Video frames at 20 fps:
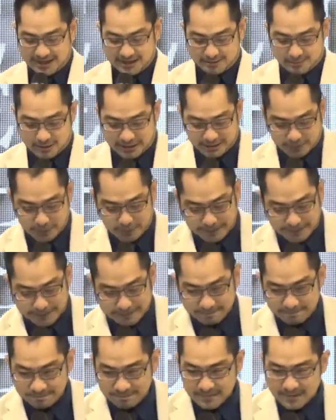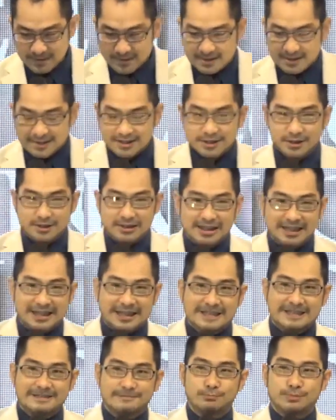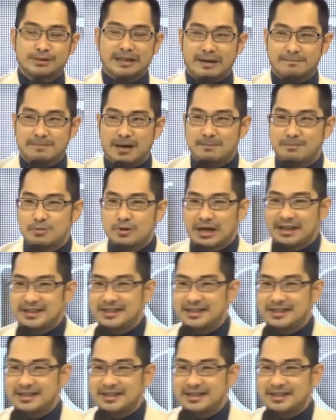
buat Tuhan. Saudara, tema bulan